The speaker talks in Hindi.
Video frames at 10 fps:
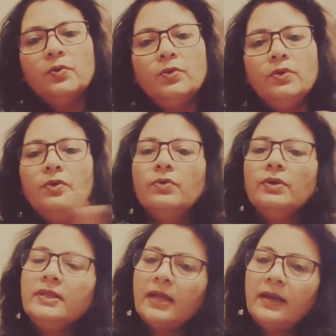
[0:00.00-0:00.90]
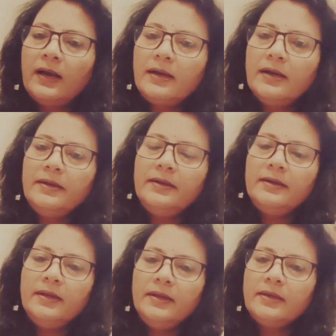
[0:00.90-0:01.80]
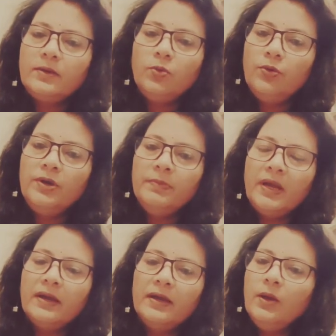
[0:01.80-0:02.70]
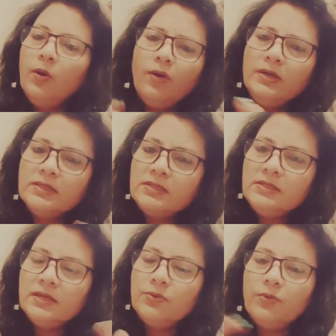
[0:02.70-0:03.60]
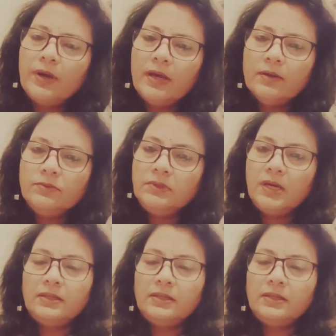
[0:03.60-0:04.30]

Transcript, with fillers: उन लोगों ने तलाक का निर्णय लेके कोर्ट में गए और डिसीजन हो गया उनका